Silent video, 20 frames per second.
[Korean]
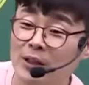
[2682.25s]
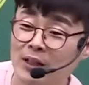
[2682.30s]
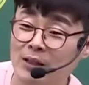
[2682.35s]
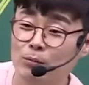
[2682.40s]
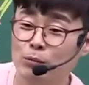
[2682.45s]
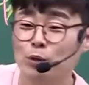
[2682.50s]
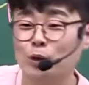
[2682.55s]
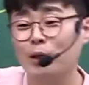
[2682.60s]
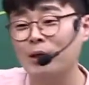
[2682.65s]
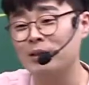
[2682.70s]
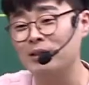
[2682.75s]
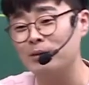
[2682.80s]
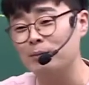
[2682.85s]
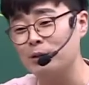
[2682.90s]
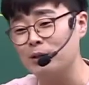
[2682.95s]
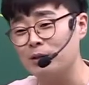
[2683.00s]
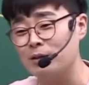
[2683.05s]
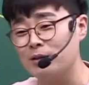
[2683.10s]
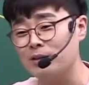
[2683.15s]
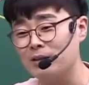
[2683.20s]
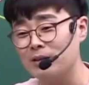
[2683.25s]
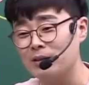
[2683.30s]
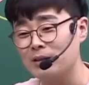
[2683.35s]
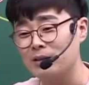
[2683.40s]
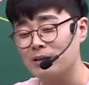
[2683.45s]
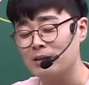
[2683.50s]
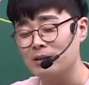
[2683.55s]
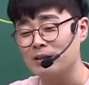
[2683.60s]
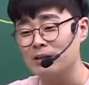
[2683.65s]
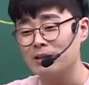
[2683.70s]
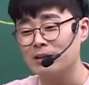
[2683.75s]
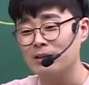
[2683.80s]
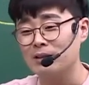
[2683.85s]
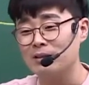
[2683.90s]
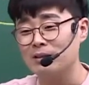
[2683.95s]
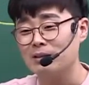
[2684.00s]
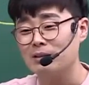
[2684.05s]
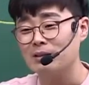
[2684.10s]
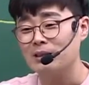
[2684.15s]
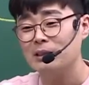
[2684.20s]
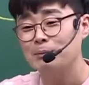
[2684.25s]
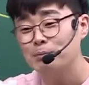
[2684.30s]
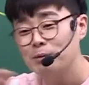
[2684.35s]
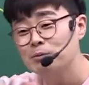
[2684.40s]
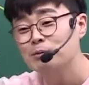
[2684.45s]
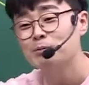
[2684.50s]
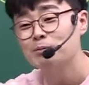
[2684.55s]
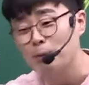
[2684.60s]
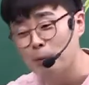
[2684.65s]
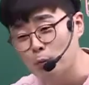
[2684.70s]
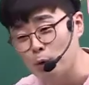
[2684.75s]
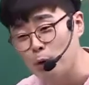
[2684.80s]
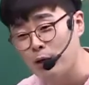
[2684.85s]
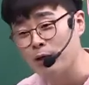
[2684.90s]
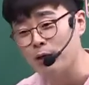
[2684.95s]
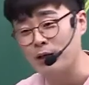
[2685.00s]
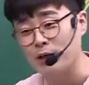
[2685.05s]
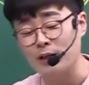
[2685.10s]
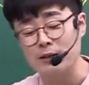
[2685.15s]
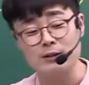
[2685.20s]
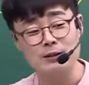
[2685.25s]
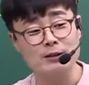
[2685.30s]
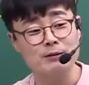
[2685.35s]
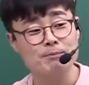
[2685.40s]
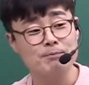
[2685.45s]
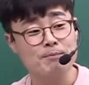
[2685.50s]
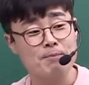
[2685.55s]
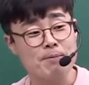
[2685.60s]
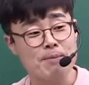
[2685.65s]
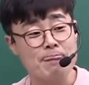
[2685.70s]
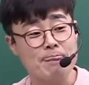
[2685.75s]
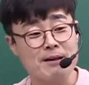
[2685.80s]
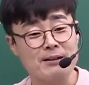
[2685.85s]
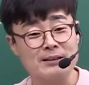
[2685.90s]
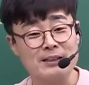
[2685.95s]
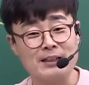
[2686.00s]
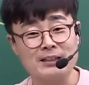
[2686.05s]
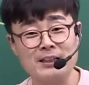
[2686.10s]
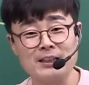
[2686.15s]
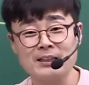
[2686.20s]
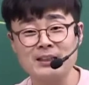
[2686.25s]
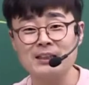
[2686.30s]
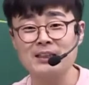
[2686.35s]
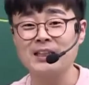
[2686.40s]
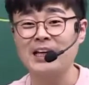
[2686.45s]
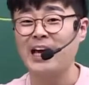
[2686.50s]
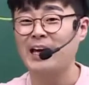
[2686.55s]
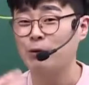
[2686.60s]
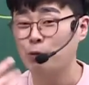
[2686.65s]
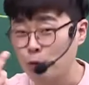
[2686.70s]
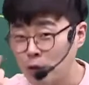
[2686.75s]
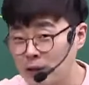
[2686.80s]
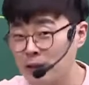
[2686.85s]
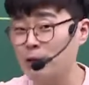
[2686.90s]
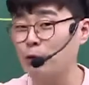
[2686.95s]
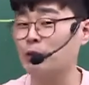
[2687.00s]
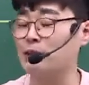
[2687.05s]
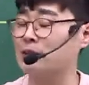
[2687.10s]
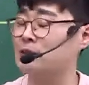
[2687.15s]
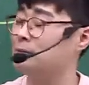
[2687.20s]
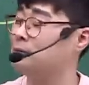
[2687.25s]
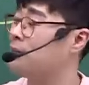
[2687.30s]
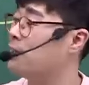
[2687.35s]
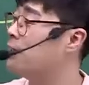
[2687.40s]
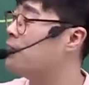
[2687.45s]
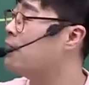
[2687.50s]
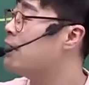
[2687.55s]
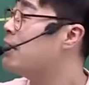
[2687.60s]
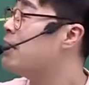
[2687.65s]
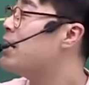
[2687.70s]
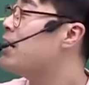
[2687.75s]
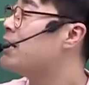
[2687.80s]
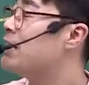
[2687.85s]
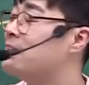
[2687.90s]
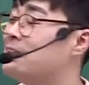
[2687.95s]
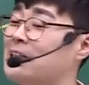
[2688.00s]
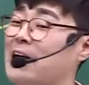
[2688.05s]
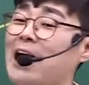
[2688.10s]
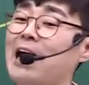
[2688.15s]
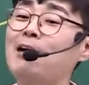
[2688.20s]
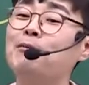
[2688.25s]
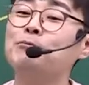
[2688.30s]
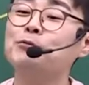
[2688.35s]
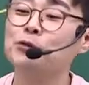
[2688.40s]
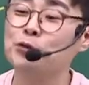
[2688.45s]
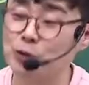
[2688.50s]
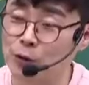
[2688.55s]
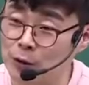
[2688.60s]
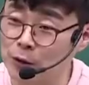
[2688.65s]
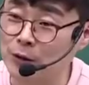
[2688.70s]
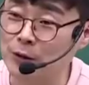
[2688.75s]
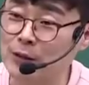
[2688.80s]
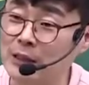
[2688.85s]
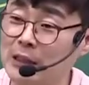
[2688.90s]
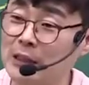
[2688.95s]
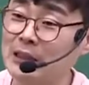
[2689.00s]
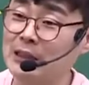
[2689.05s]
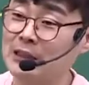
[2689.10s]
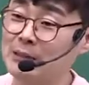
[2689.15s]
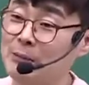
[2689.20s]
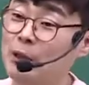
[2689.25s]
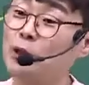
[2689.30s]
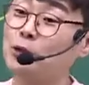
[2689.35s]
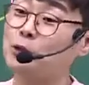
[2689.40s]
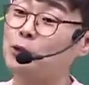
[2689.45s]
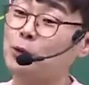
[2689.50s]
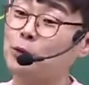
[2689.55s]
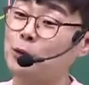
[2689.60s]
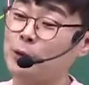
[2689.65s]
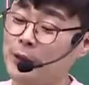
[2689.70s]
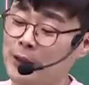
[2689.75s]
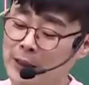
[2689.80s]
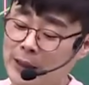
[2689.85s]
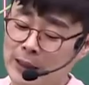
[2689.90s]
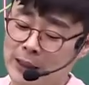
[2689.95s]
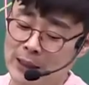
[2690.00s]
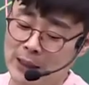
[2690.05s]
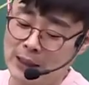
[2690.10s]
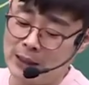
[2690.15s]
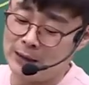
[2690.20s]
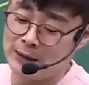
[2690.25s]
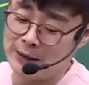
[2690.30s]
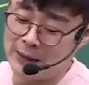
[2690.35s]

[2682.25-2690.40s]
날은 무슨 하냐면요. 10분 문법도 해요. 알았죠? 제가 TCC 계속 올린다고 했습니다. 그 다음 주 금요일 정도에